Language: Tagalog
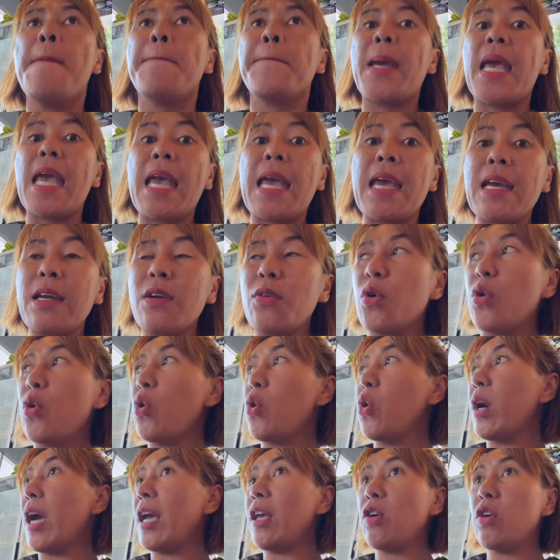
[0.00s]

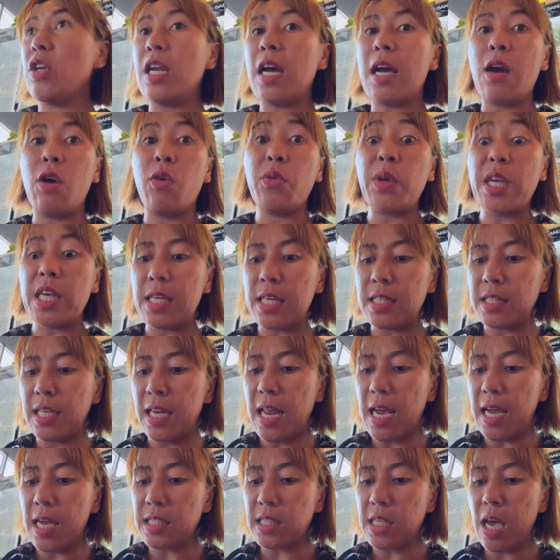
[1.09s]
Pero ngayon, nakauwi na
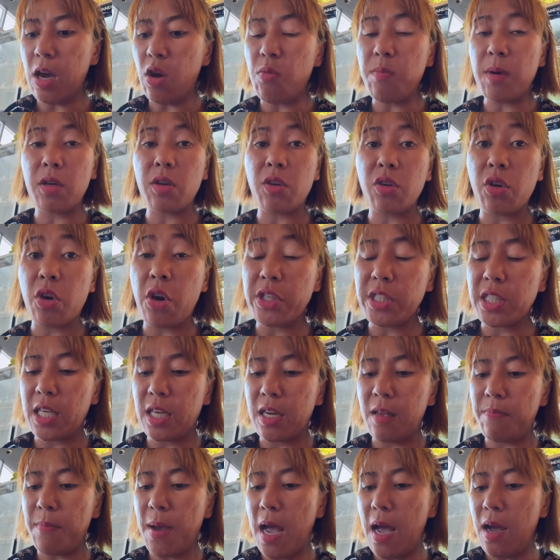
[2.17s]
sila kasi ako
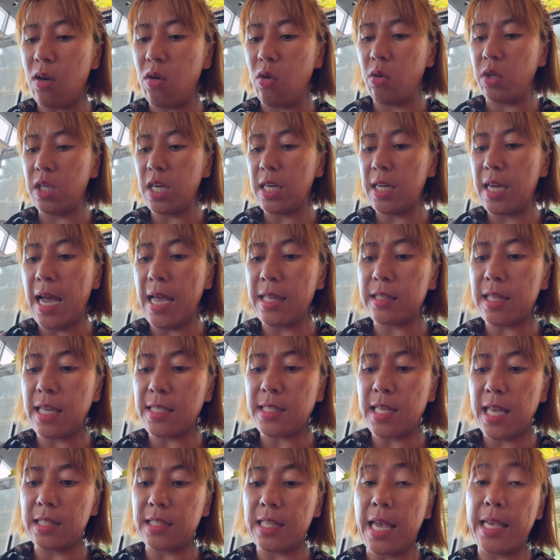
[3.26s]
mag-grocery pa ako ng
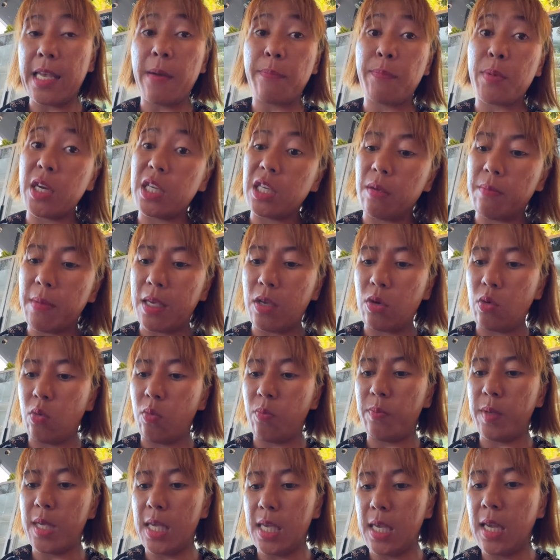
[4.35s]
gatas at diaper ni
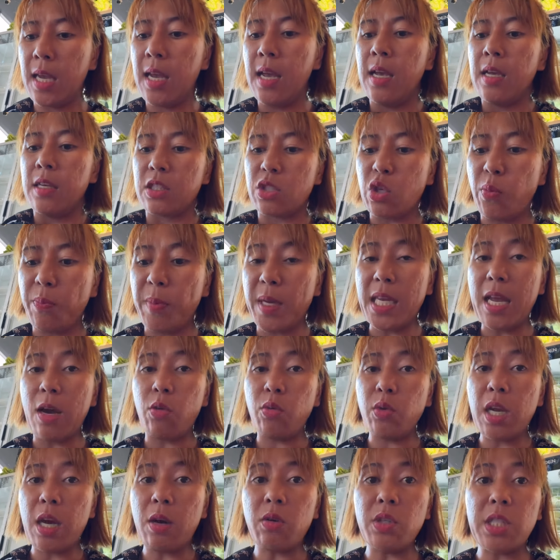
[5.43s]
Mayumi. So,
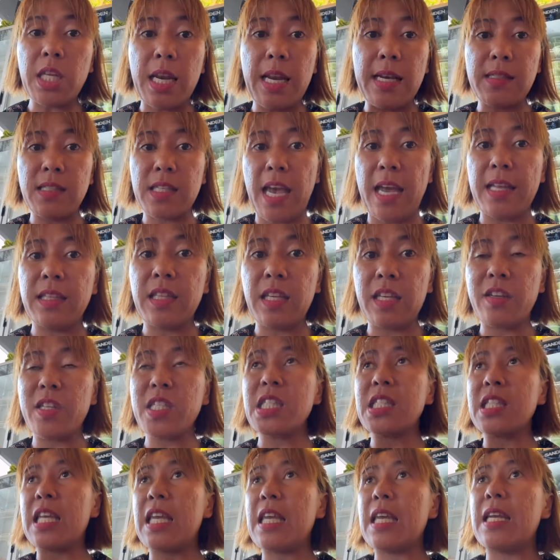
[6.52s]
pinauna ko na lang si Auntie
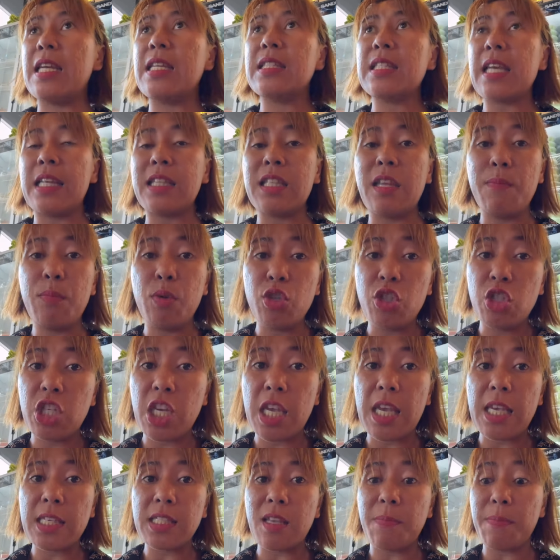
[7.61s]
Christine, si Ate
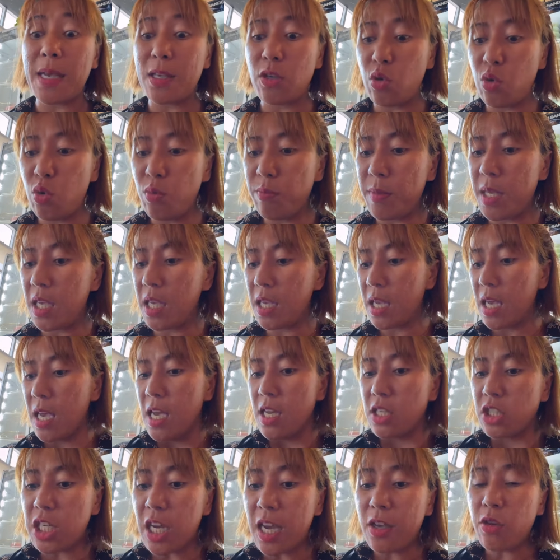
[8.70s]
Boji, si
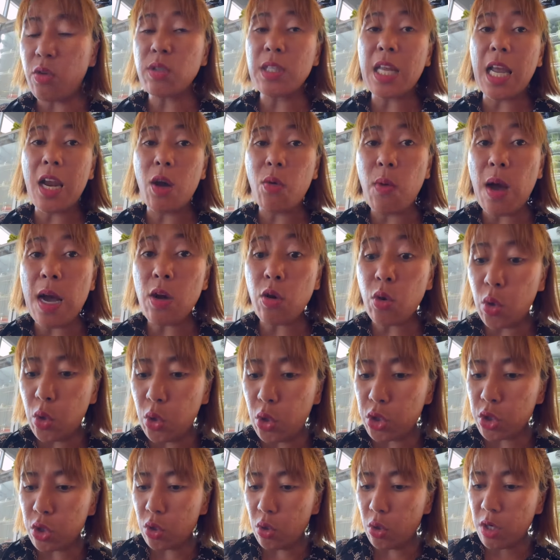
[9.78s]
Mayumi, tsaka yung dalawang
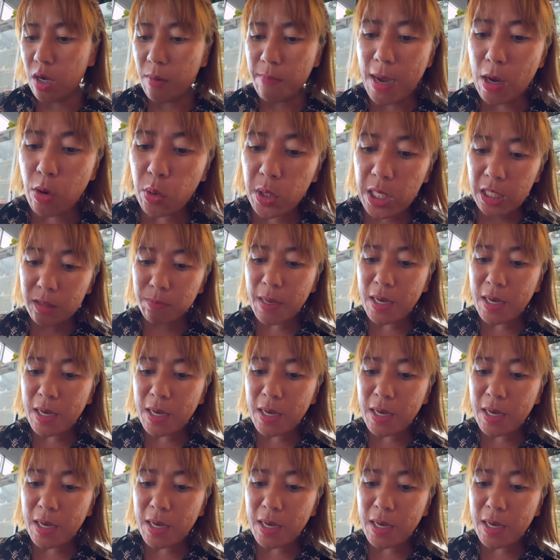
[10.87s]
kulot ko na makulit.